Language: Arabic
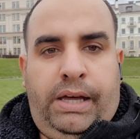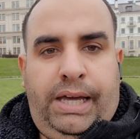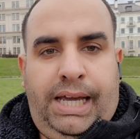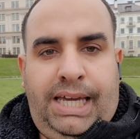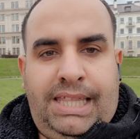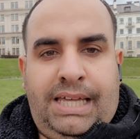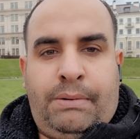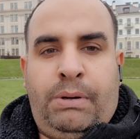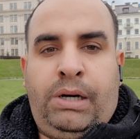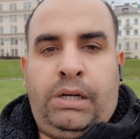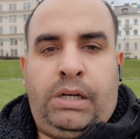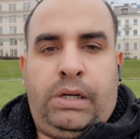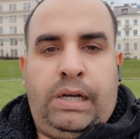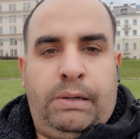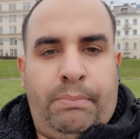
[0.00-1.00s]
اذا
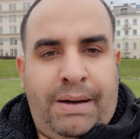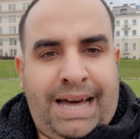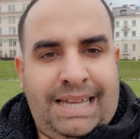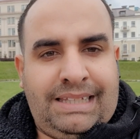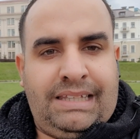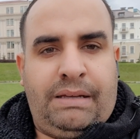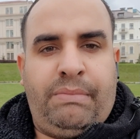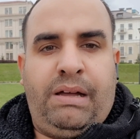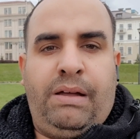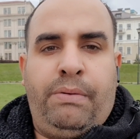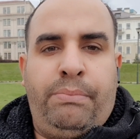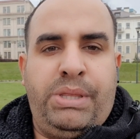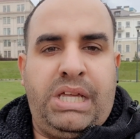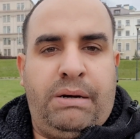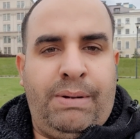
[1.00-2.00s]
مختمه
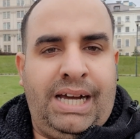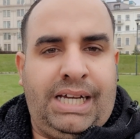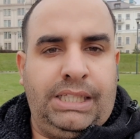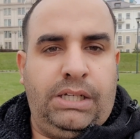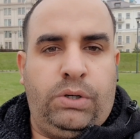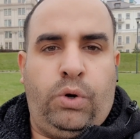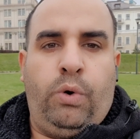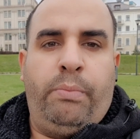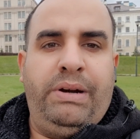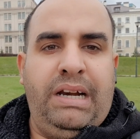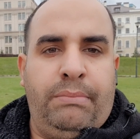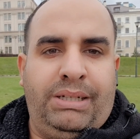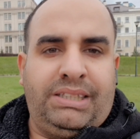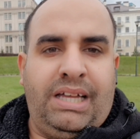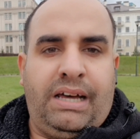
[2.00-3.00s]
مثل ما حكيت لكم من
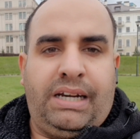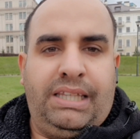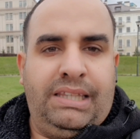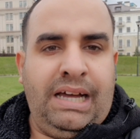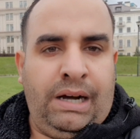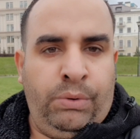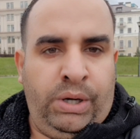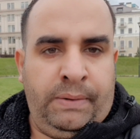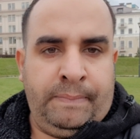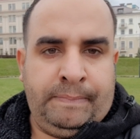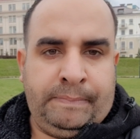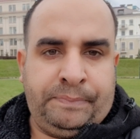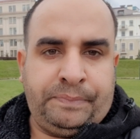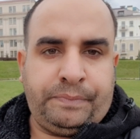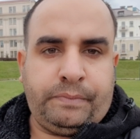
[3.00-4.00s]
المطار الدعوه
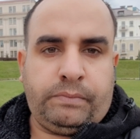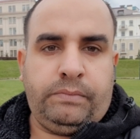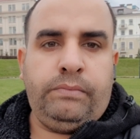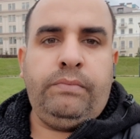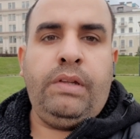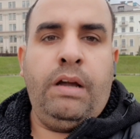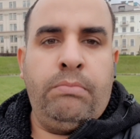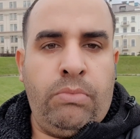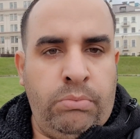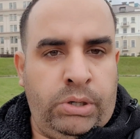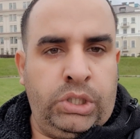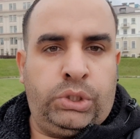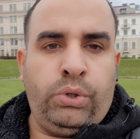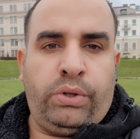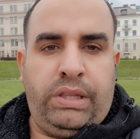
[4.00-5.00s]

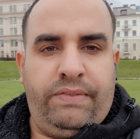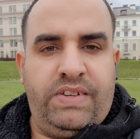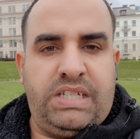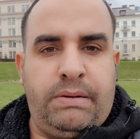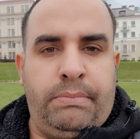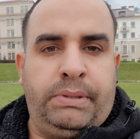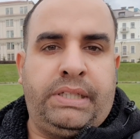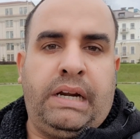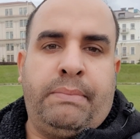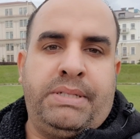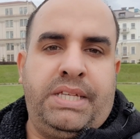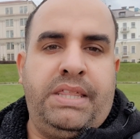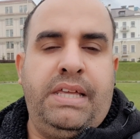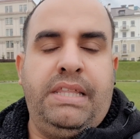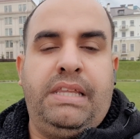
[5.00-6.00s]
ممكن تاخذ الفيزا بالمطار
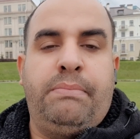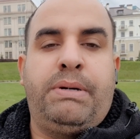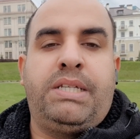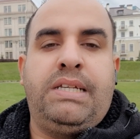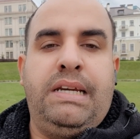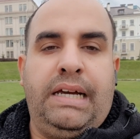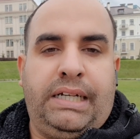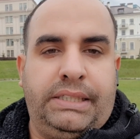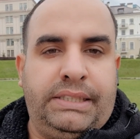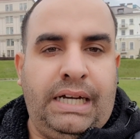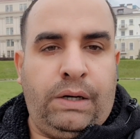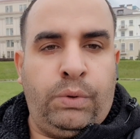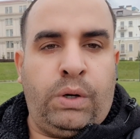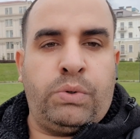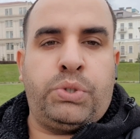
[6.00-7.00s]
بس اذا انت مرسل لك
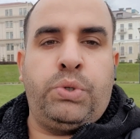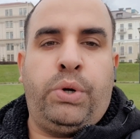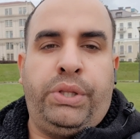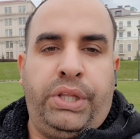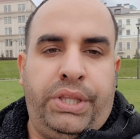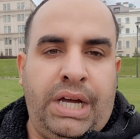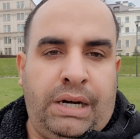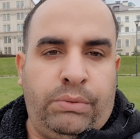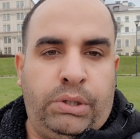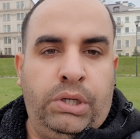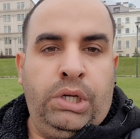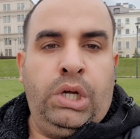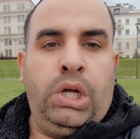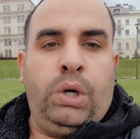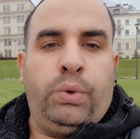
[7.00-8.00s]
الدعوه او صوره الدعوه
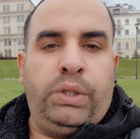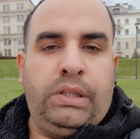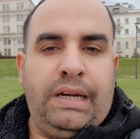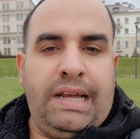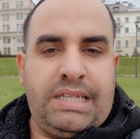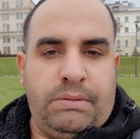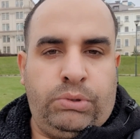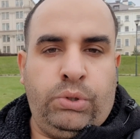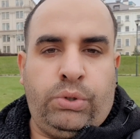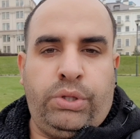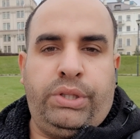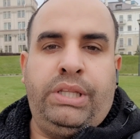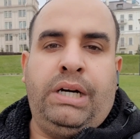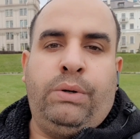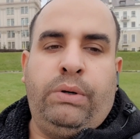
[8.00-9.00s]
وانت لازم تاخذ
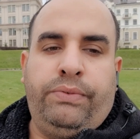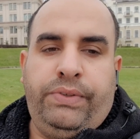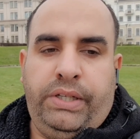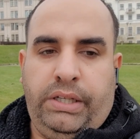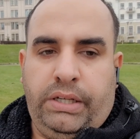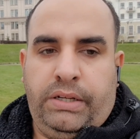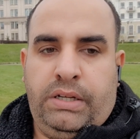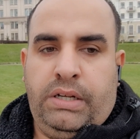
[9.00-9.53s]
الدعوه في